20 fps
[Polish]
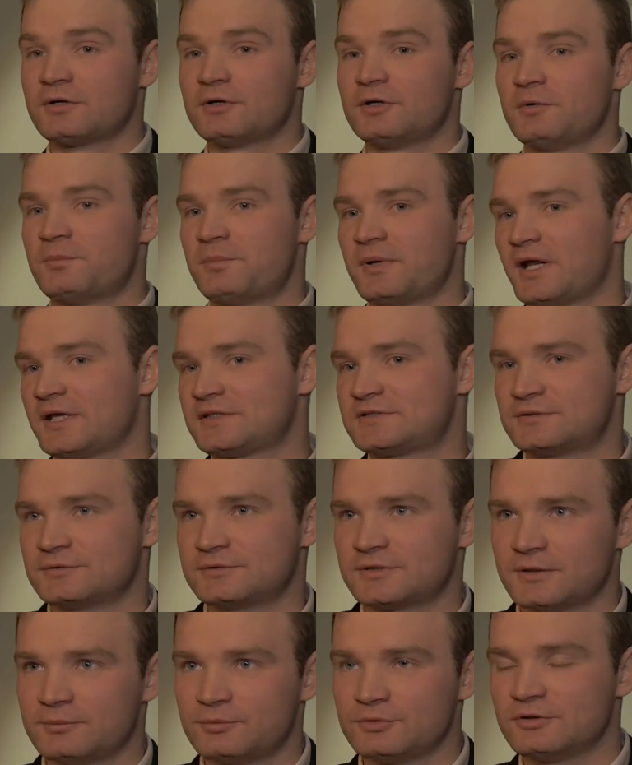go i prac
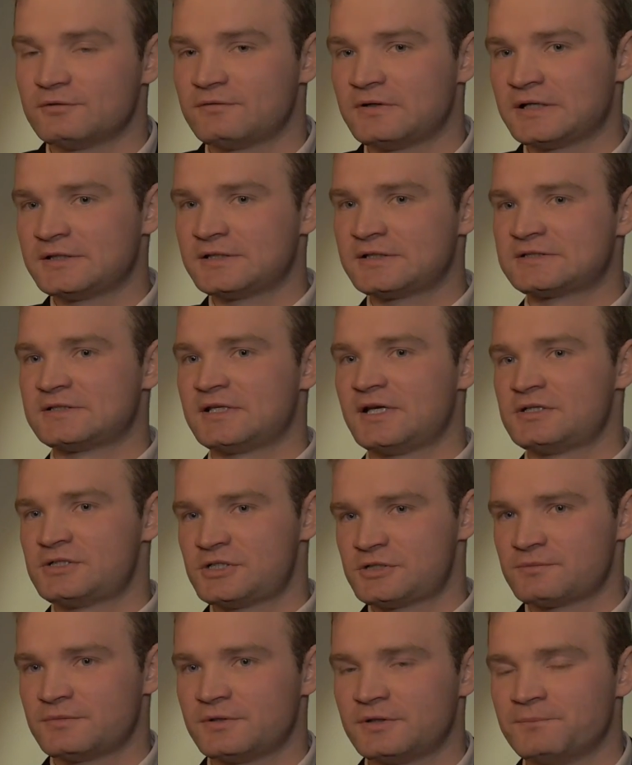tutaj budowlanych
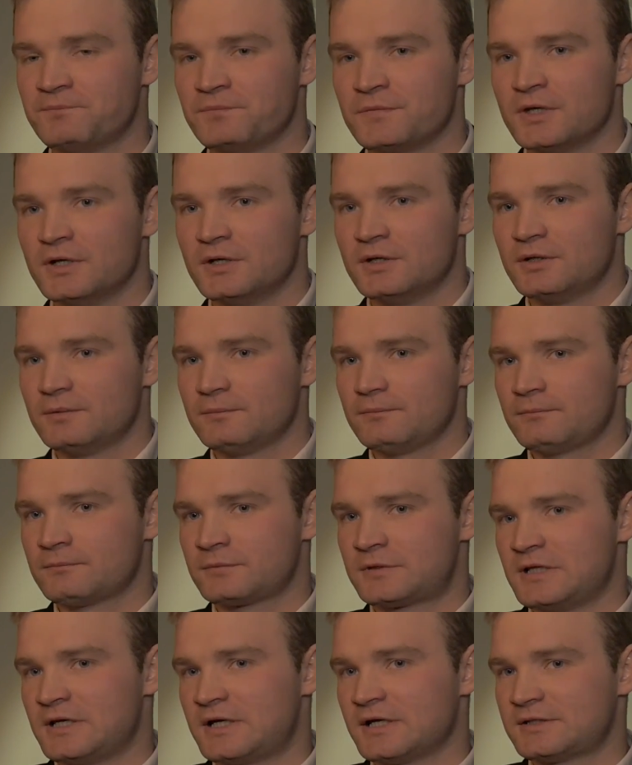znaleźliśmy
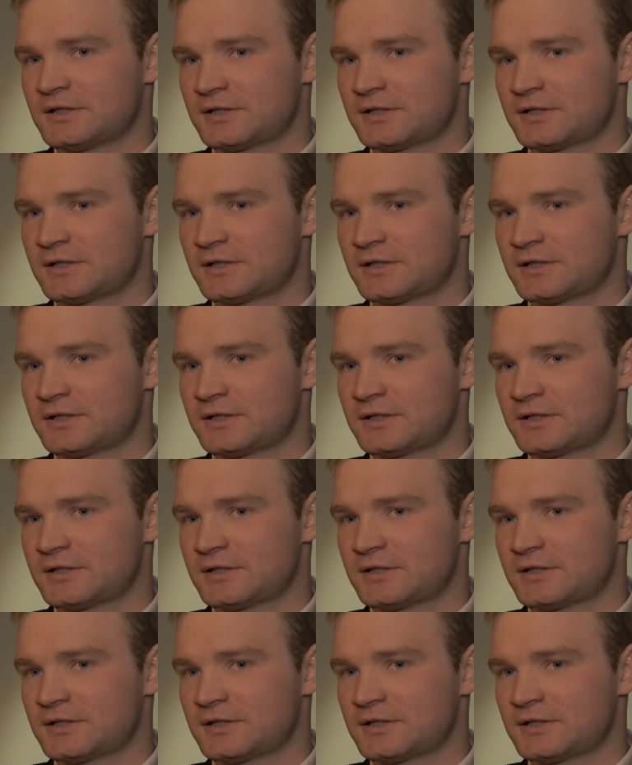kilka